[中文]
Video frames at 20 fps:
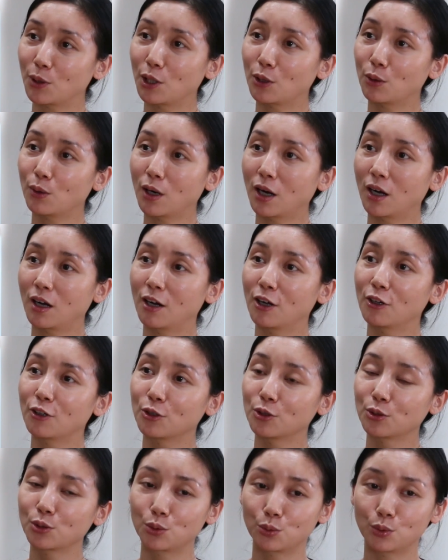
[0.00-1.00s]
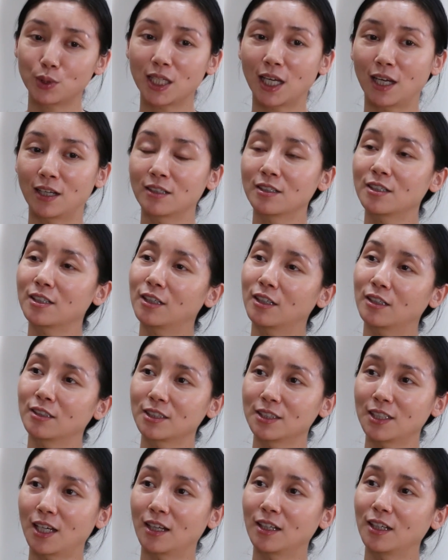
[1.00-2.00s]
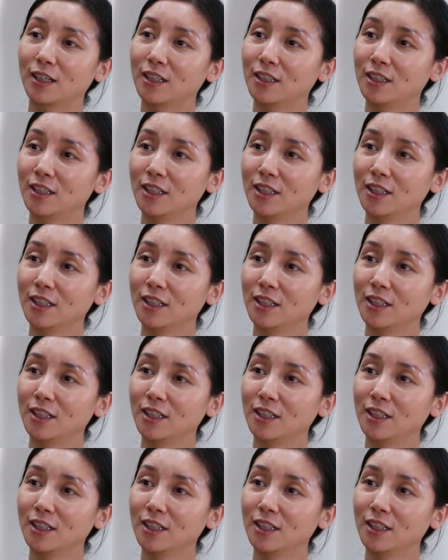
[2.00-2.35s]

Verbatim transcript: 画画，然后读研，这样下来。